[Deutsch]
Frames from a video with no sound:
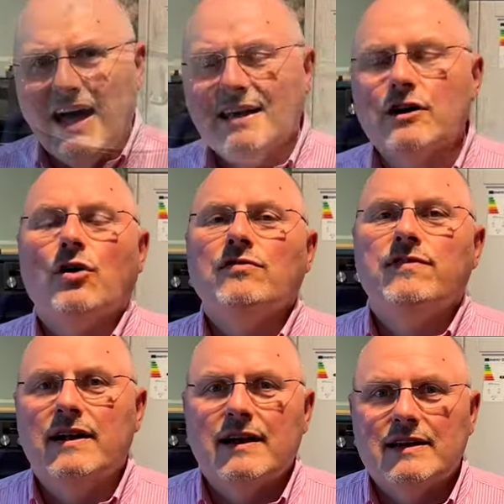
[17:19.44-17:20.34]
Alle
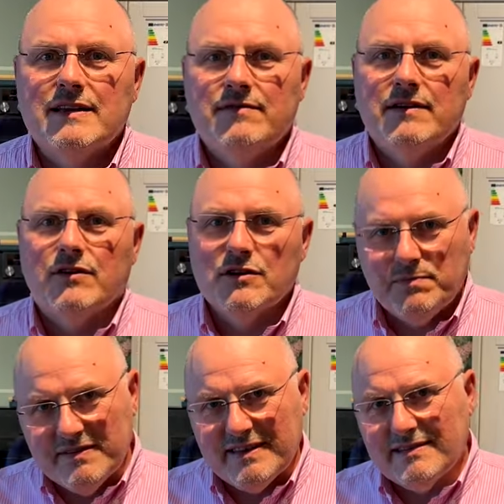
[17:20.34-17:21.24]
Kochfelder, die wir euch
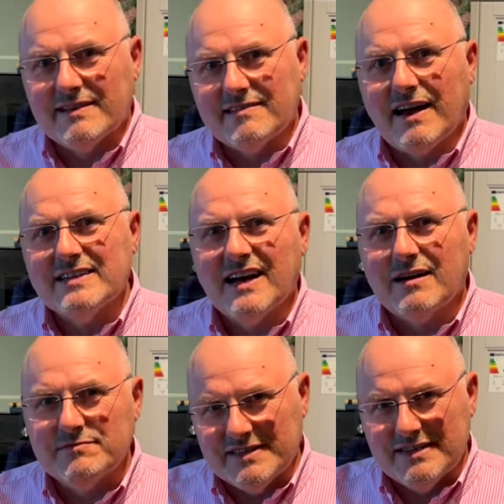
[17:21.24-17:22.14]
bis jetzt gezeigt
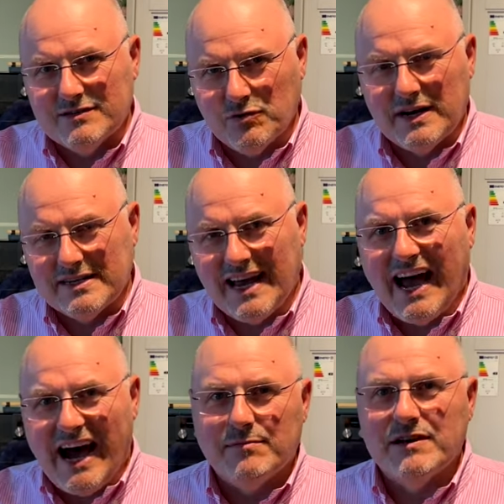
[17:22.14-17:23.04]
haben, sind sogenannte
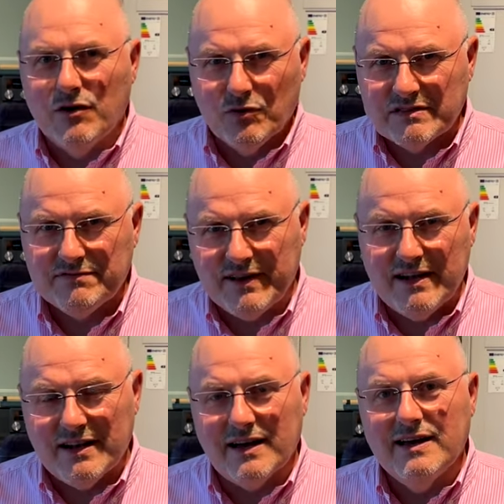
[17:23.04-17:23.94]
rahmenlose
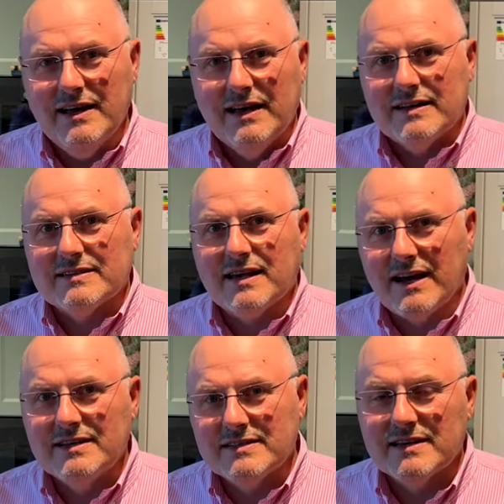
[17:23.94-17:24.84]
Felder. Das
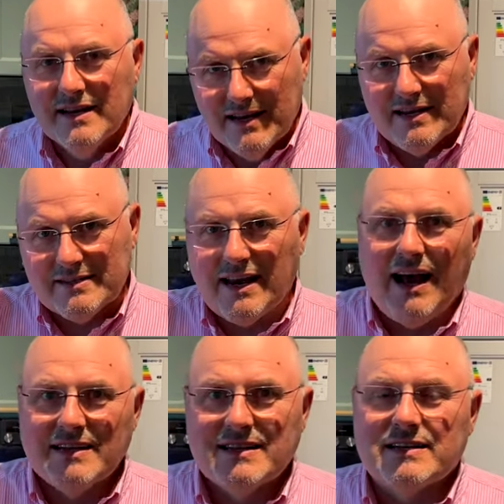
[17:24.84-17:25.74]
heißt, das
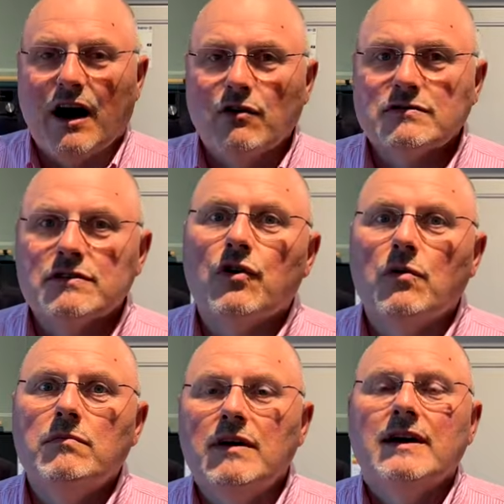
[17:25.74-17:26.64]
Glas hat
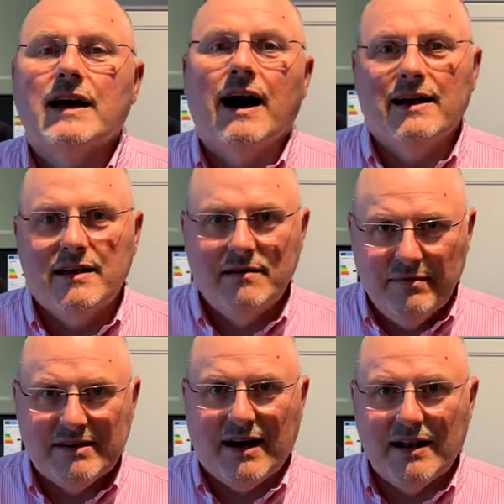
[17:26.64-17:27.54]
außenrum kein
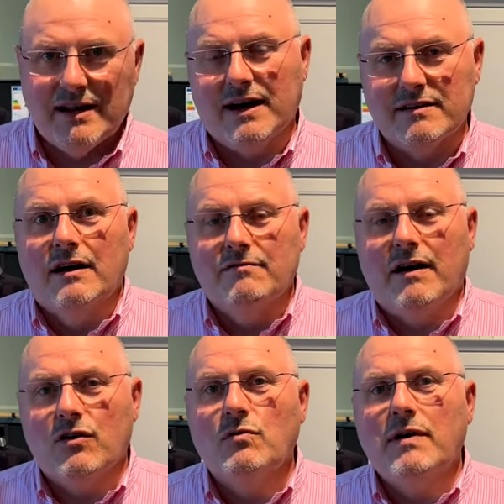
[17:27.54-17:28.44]
Metall ran.
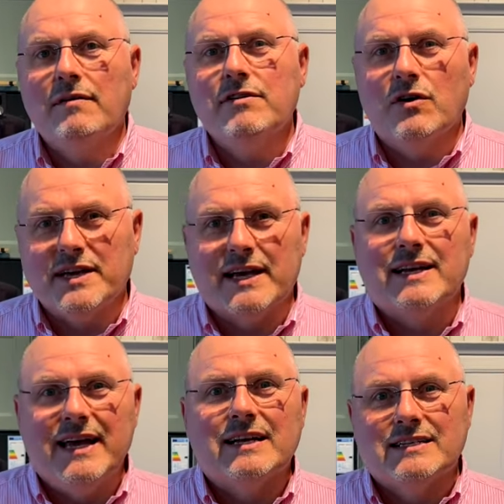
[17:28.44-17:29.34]
Warum haben wir euch
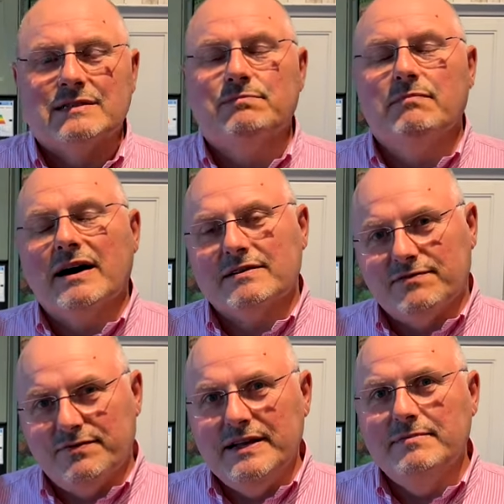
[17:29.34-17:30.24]
erklärt, es macht
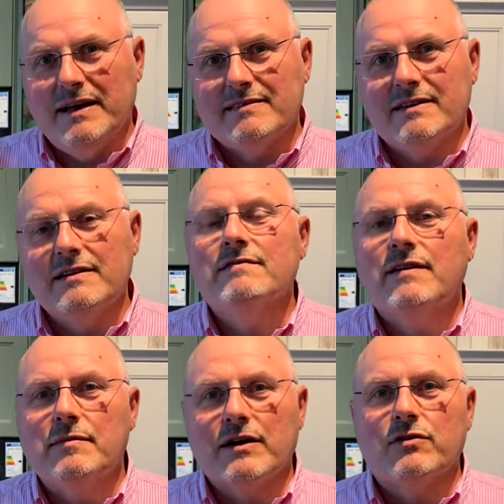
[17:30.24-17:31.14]
viel mehr Sinn,
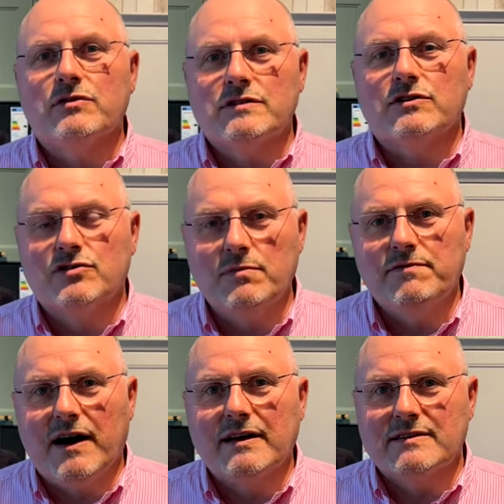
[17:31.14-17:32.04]
wenn man größere
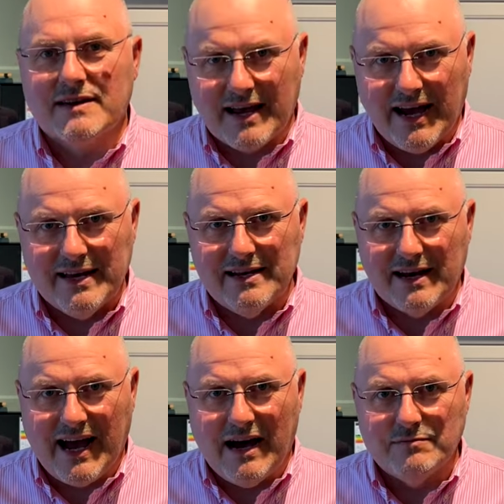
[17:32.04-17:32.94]
Töpfe hat, keinen
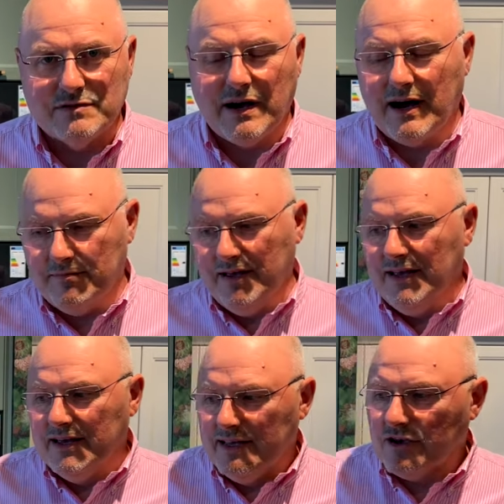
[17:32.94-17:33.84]
Rahmen zu haben.
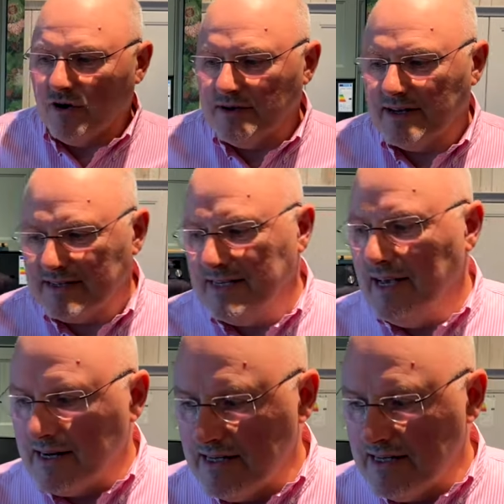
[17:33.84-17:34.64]
Ihr könnt das hier an